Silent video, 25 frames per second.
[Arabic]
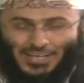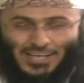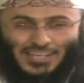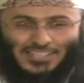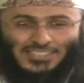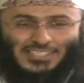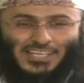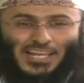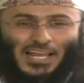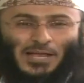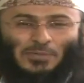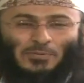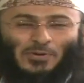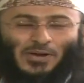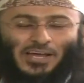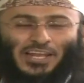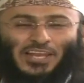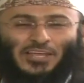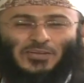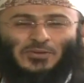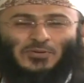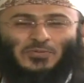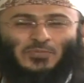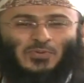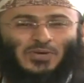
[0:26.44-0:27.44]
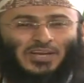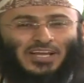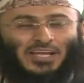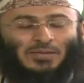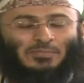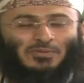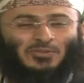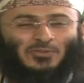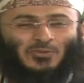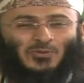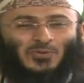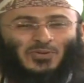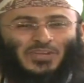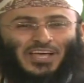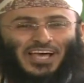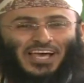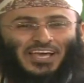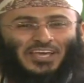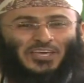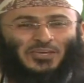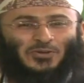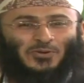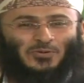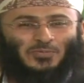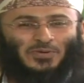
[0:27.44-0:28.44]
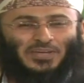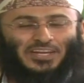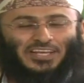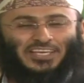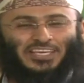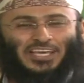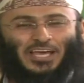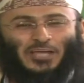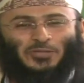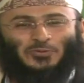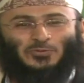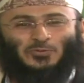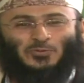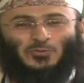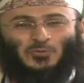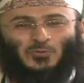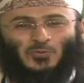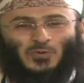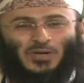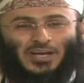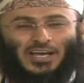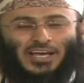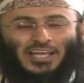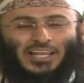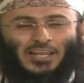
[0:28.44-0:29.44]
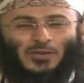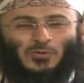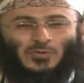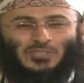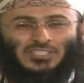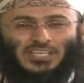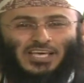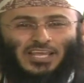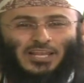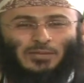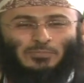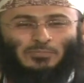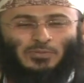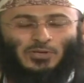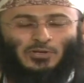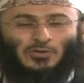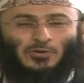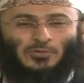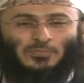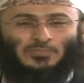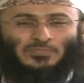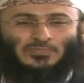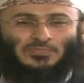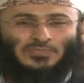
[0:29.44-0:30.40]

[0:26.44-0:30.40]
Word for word: السلام عليكم ورحمة الله وبركاته وأهلا وسهلا بكم